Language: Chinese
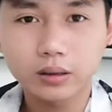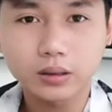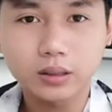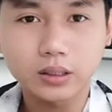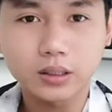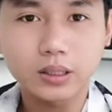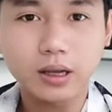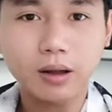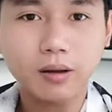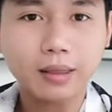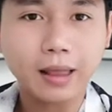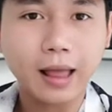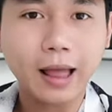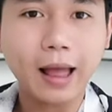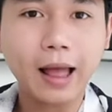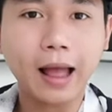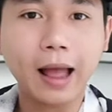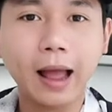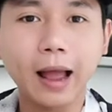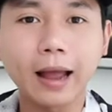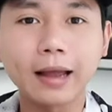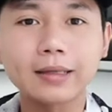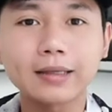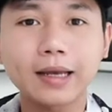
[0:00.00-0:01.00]
只要它
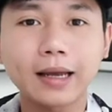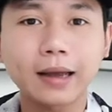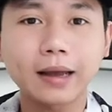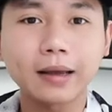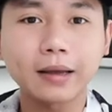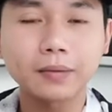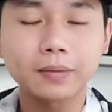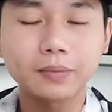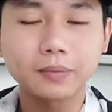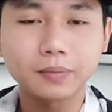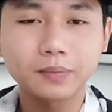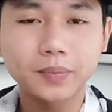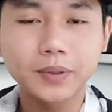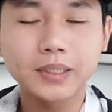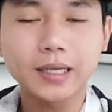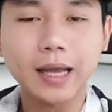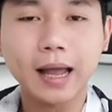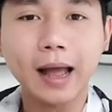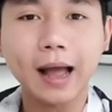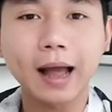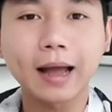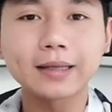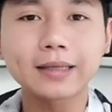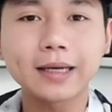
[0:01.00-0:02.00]
还在，币价
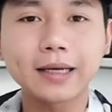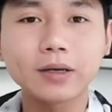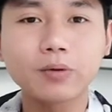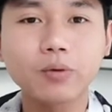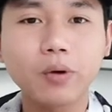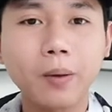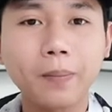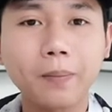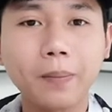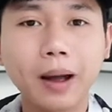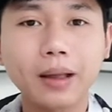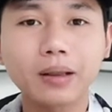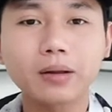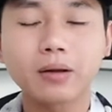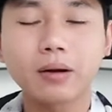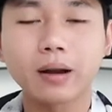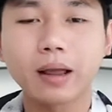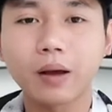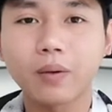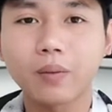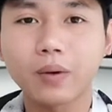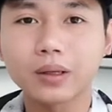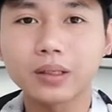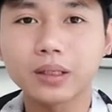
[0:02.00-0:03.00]
还在一万八到
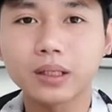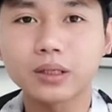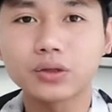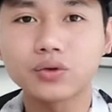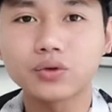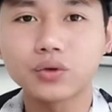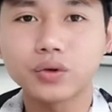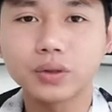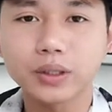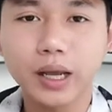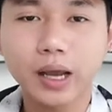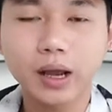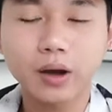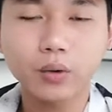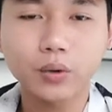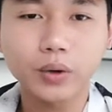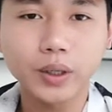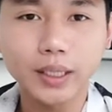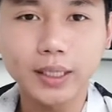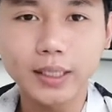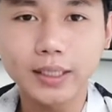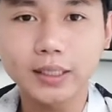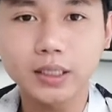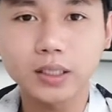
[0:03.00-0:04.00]
两万这个区间，会
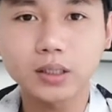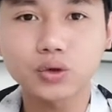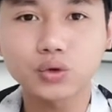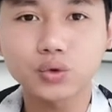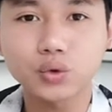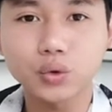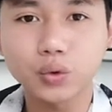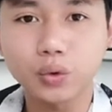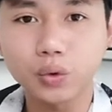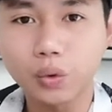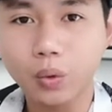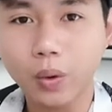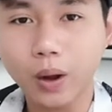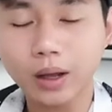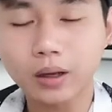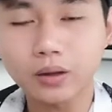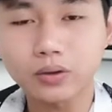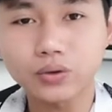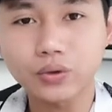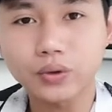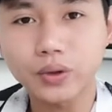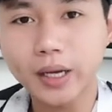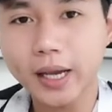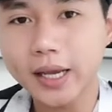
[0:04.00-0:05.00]
一直循
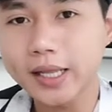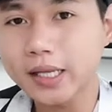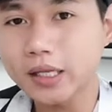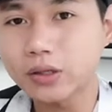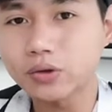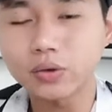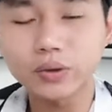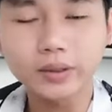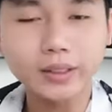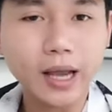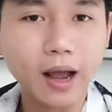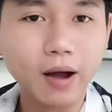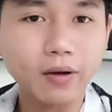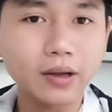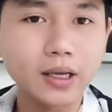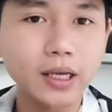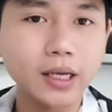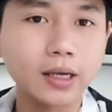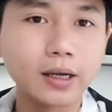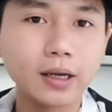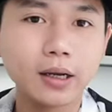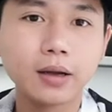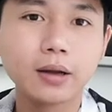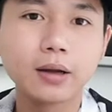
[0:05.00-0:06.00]
环去给你做交
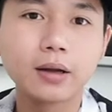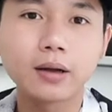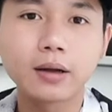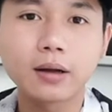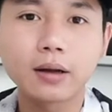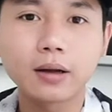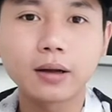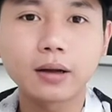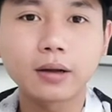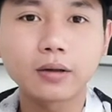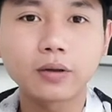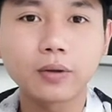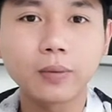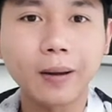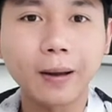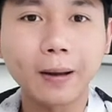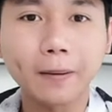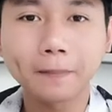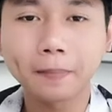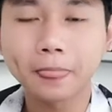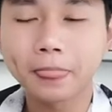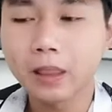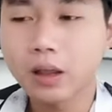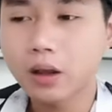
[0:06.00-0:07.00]
易，对
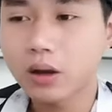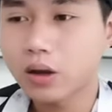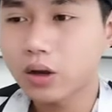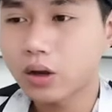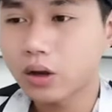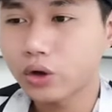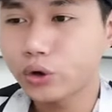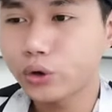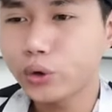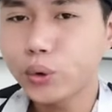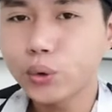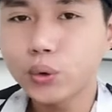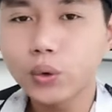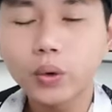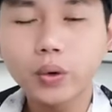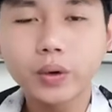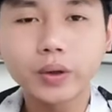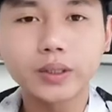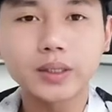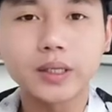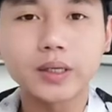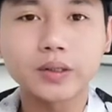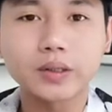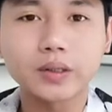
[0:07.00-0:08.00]
吧？又
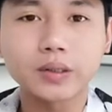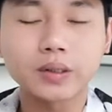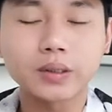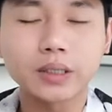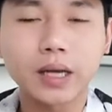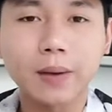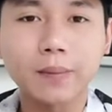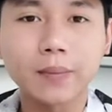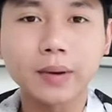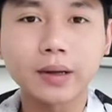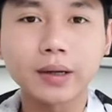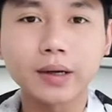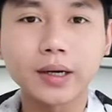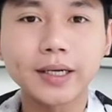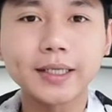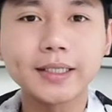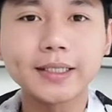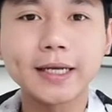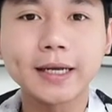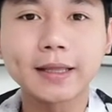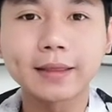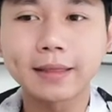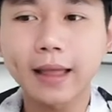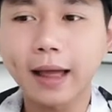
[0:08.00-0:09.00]
或者是咱们可以
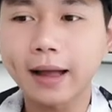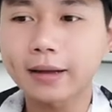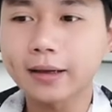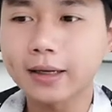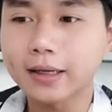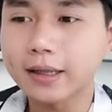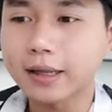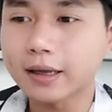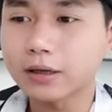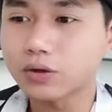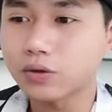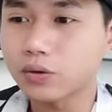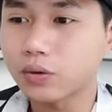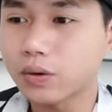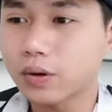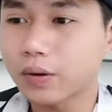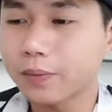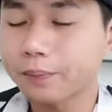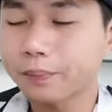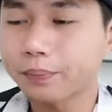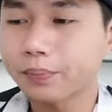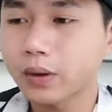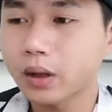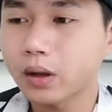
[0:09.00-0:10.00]
简单一点说
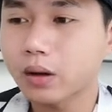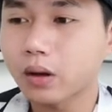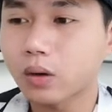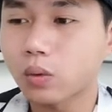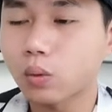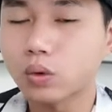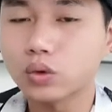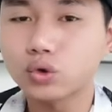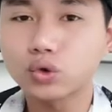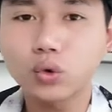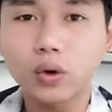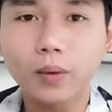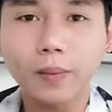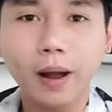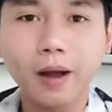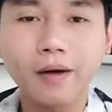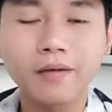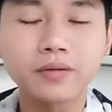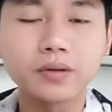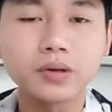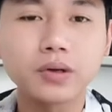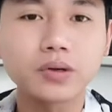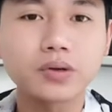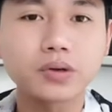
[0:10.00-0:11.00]
啊，我做百
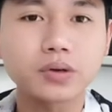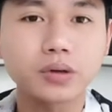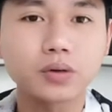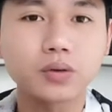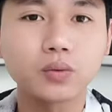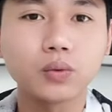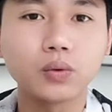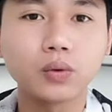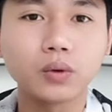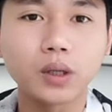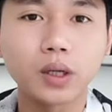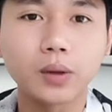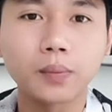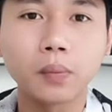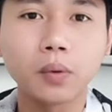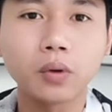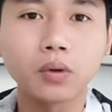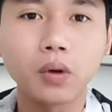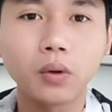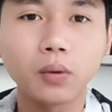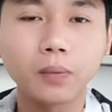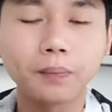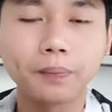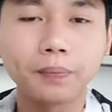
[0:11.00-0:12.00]
分之十五的波
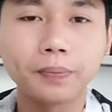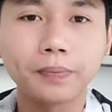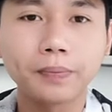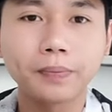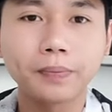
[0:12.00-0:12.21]
动，